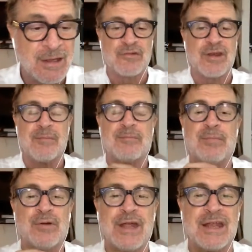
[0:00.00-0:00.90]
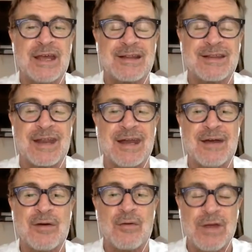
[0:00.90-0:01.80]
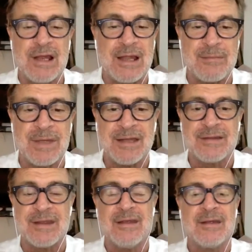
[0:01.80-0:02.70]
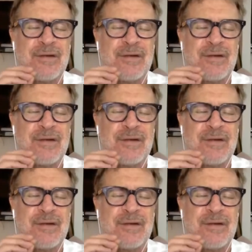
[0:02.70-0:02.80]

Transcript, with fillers: você poderia tranquilamente